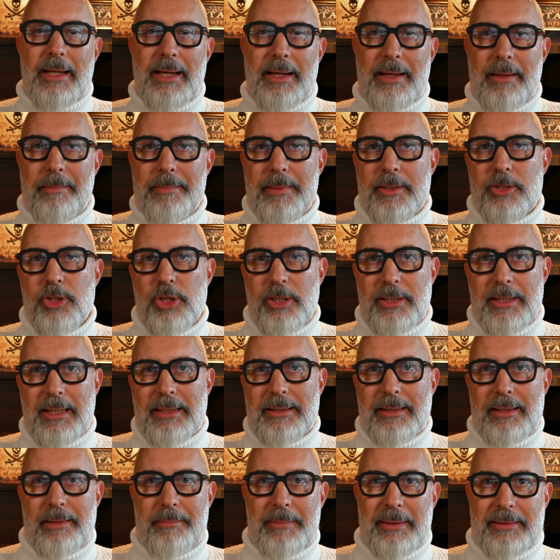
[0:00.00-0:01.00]
la capacità
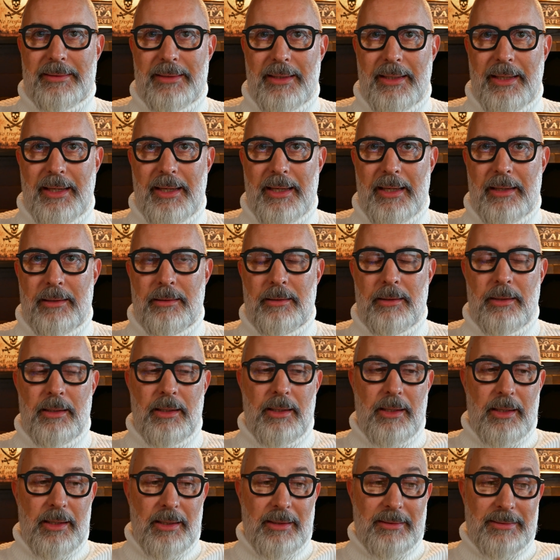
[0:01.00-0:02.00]
della batteria,
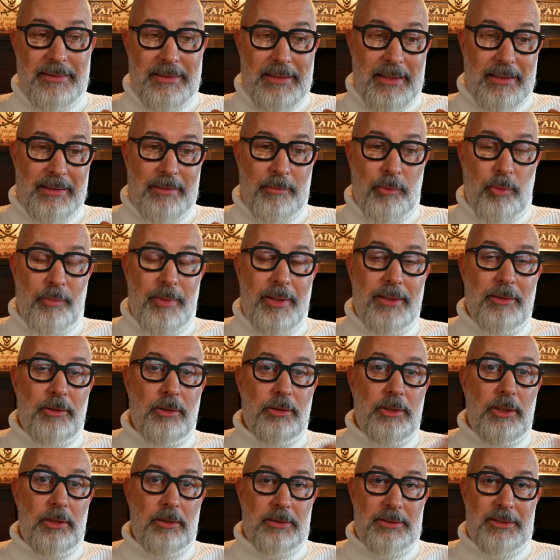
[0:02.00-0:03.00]
sia nel momento
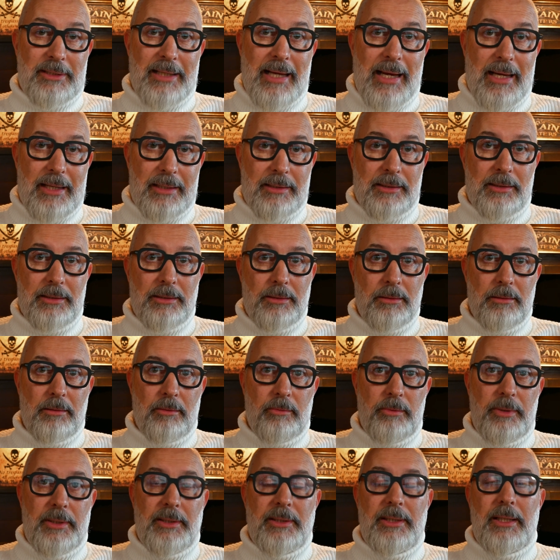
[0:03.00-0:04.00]
dello start,
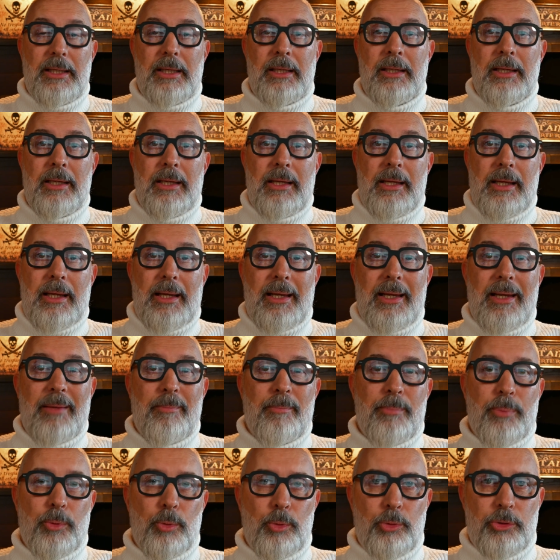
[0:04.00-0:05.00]
quindi
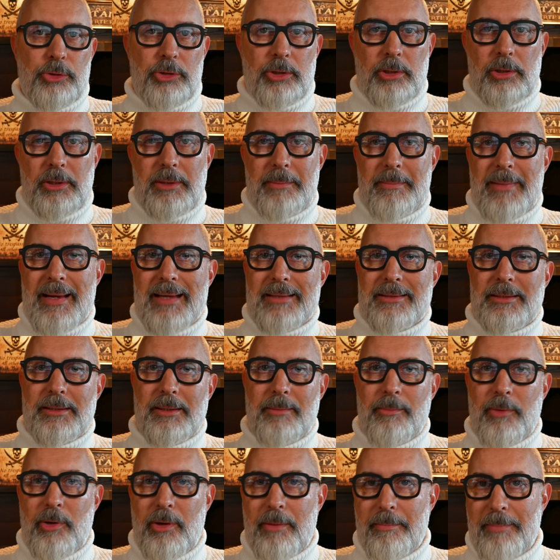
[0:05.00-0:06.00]
l'impulso di
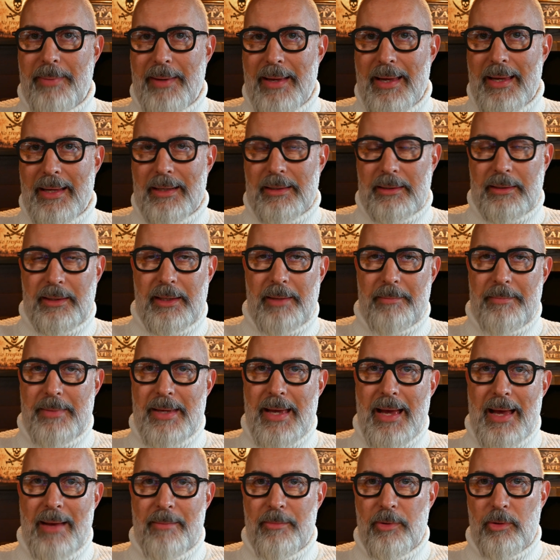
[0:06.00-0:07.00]
massimo ampere che
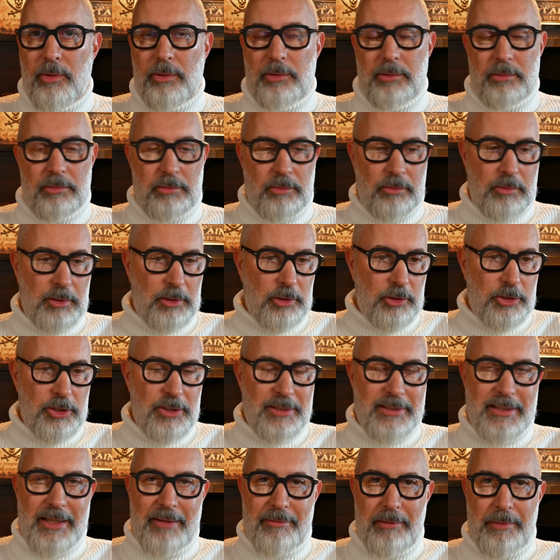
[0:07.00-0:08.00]
abbiamo quando ci
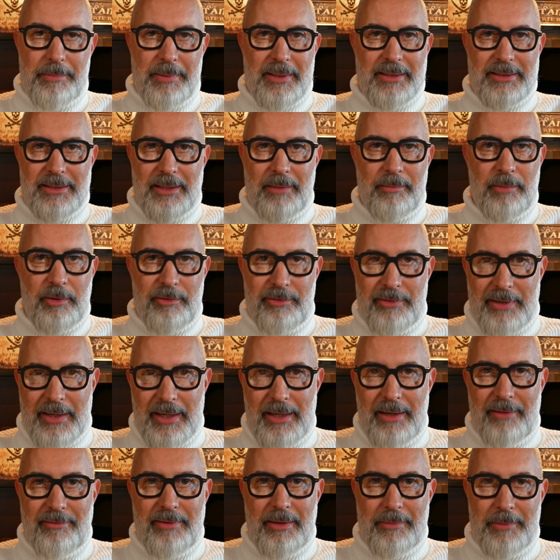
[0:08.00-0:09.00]
serve per esempio fare
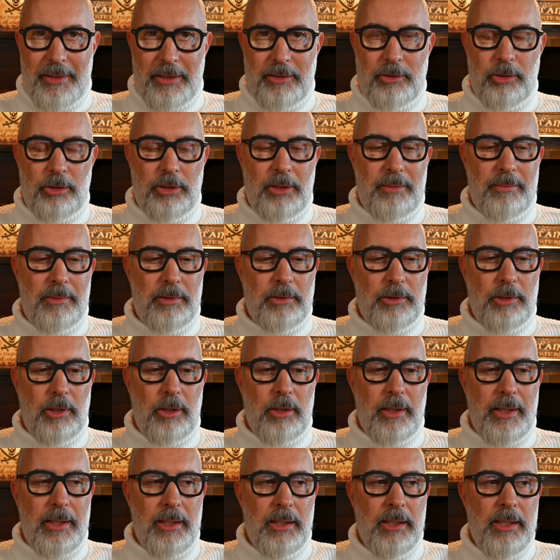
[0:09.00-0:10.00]
l'avviamento del
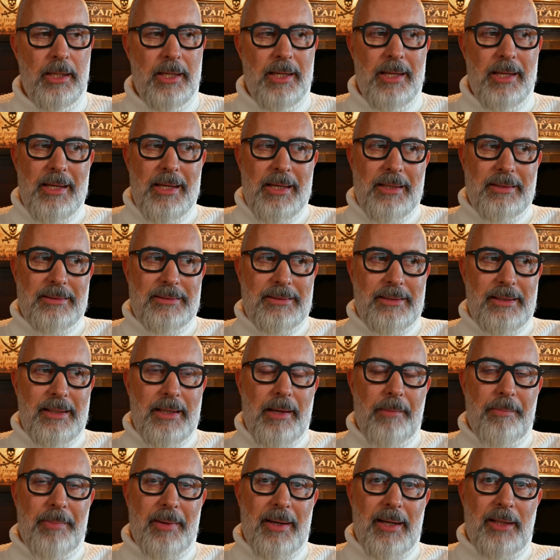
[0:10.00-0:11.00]
motore,
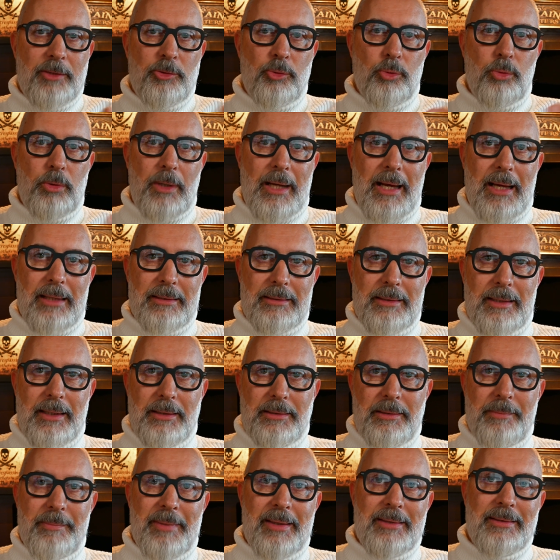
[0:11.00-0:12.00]
sia per la durata
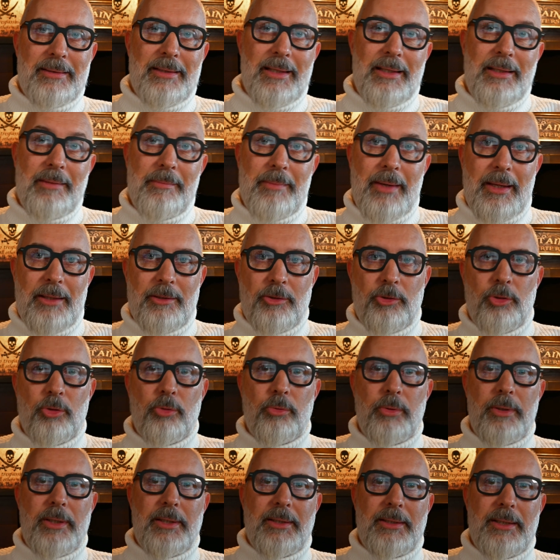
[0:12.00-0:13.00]
di mantenimento
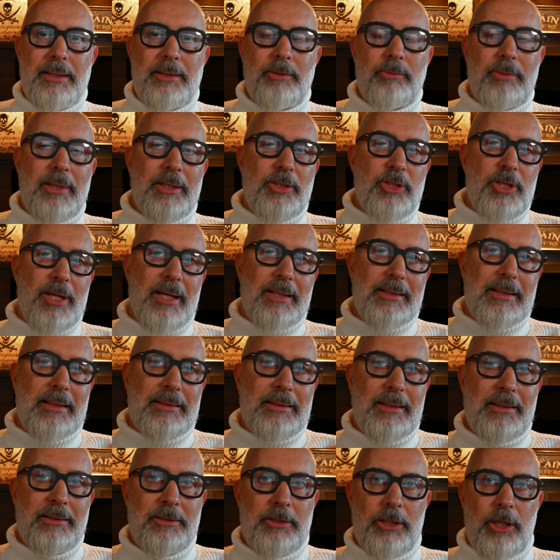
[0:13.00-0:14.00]
quindi di una certa
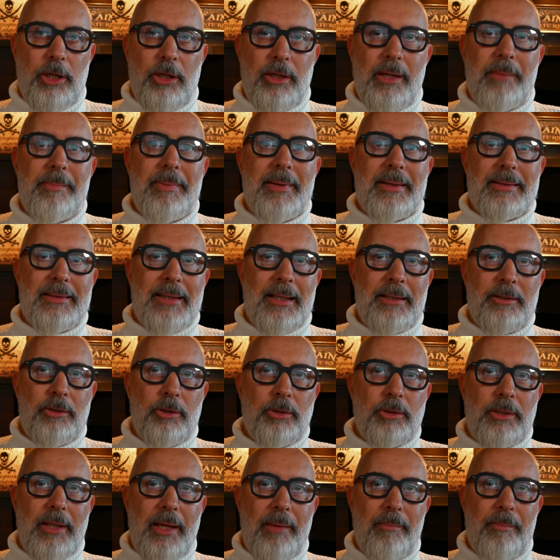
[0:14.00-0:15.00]
tensione per
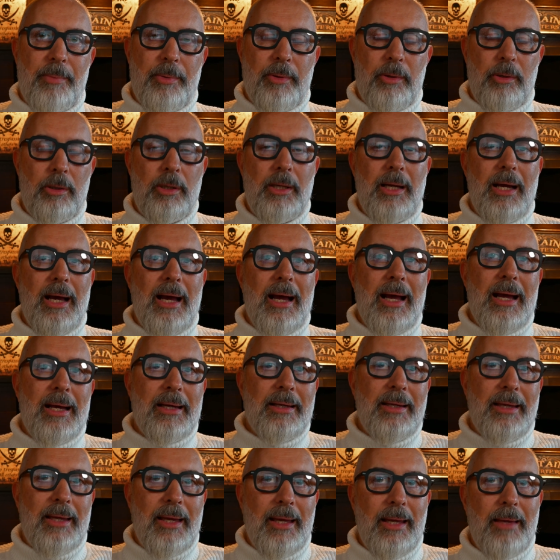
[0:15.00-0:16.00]
tanto tempo
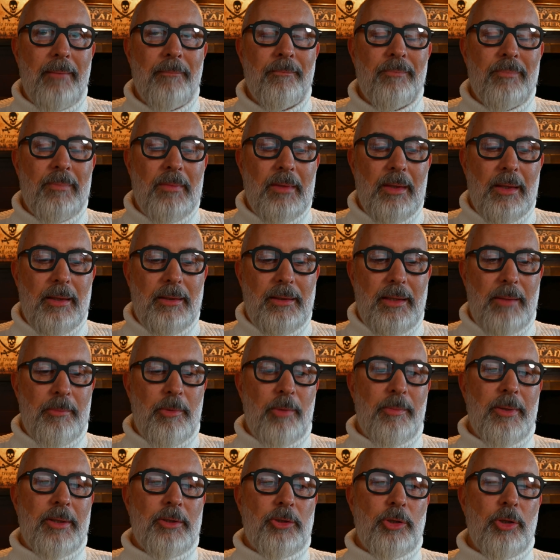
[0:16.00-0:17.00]
anche nel
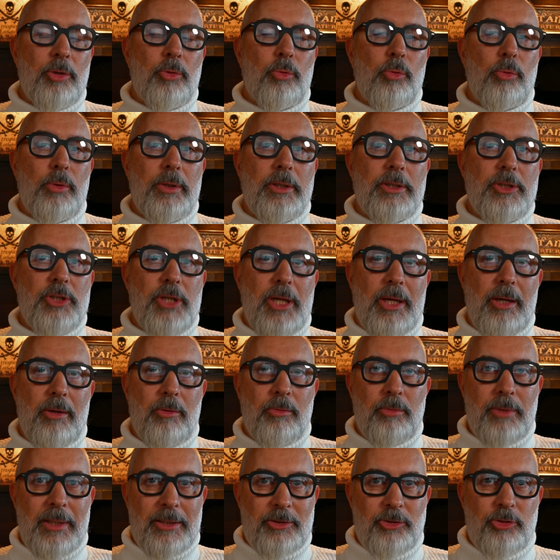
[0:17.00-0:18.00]
momento in cui c'è
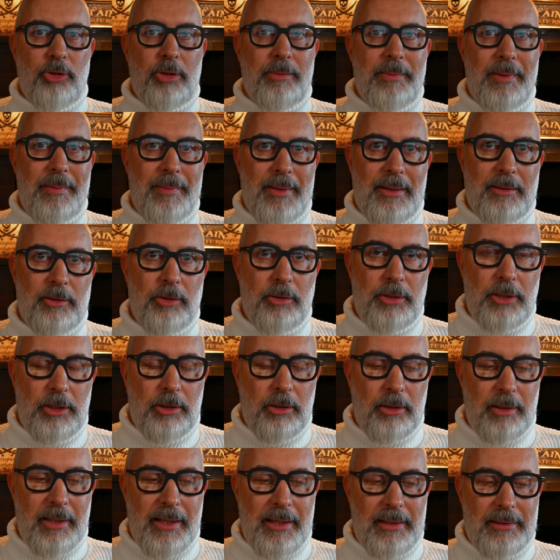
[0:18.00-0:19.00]
un assorbimento di
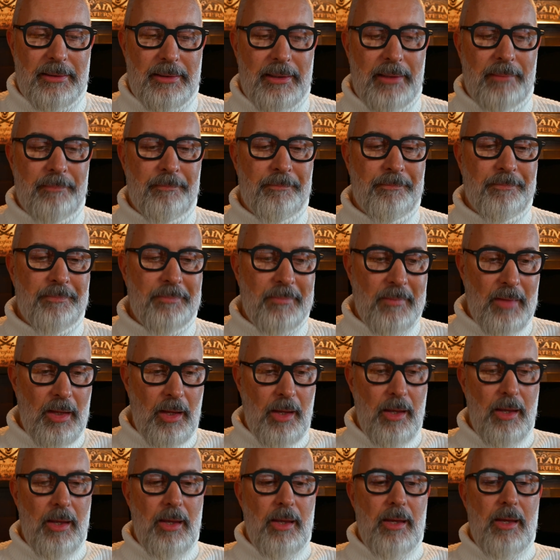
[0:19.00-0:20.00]
corrente.
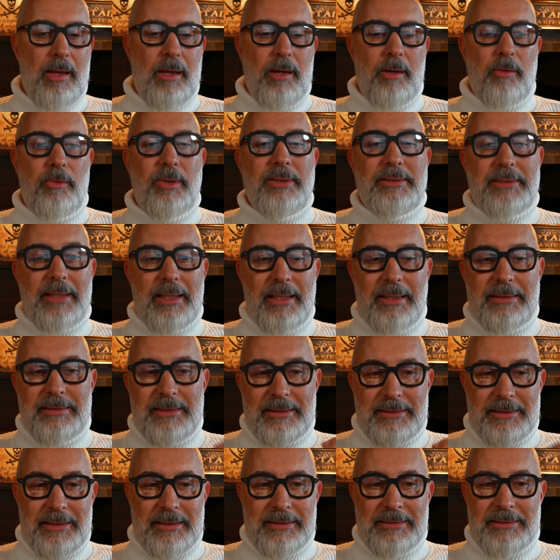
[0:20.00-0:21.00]
Questa
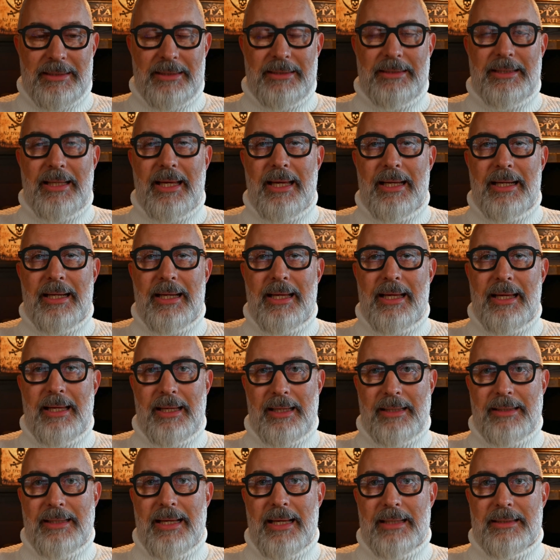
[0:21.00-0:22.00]
resistenza interna
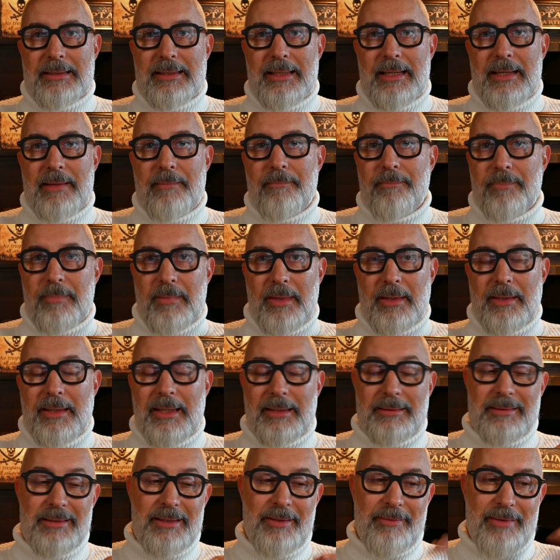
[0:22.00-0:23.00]
è data
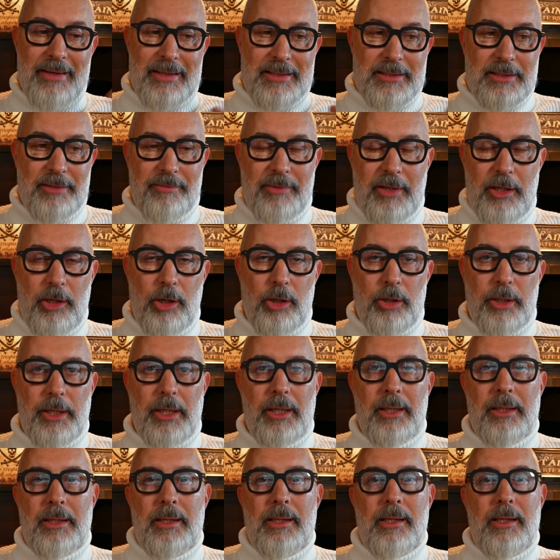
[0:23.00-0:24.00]
da diversi valori,